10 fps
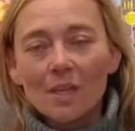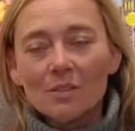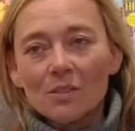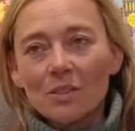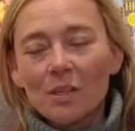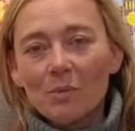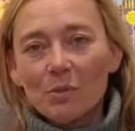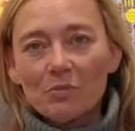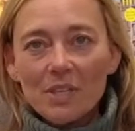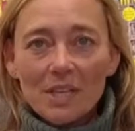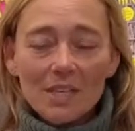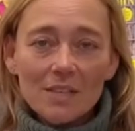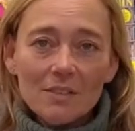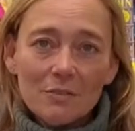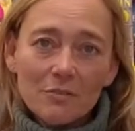sondern ich habe auch
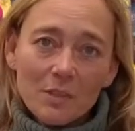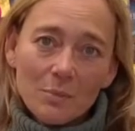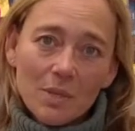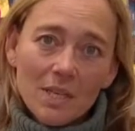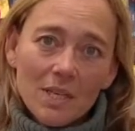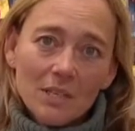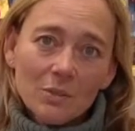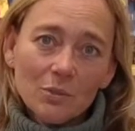viele Filme